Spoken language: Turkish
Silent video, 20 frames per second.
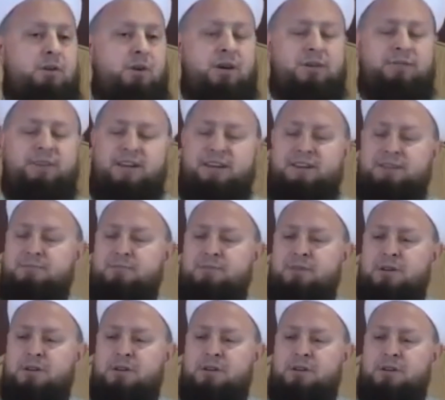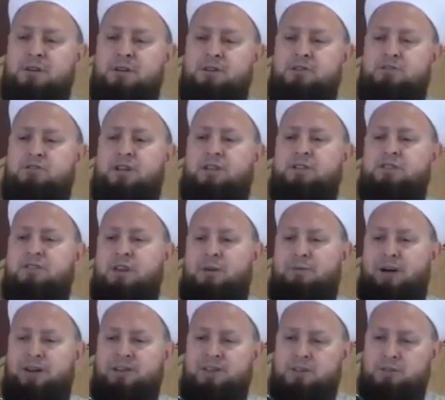Yok efendim. İstediği
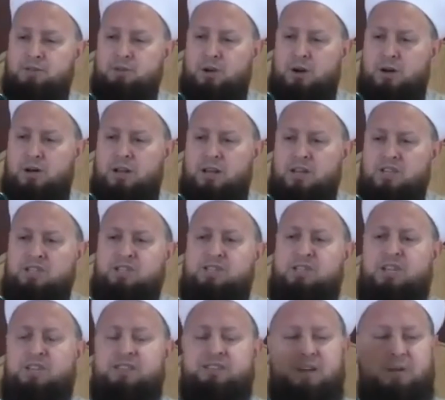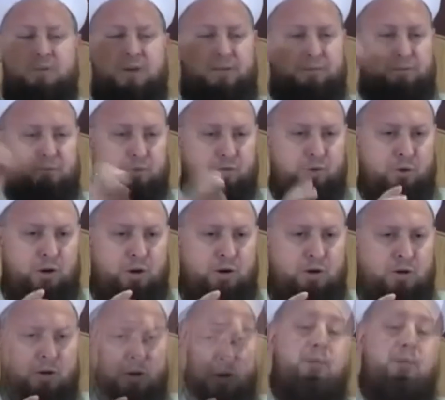zaman giriyor, istediği zaman vuruyor.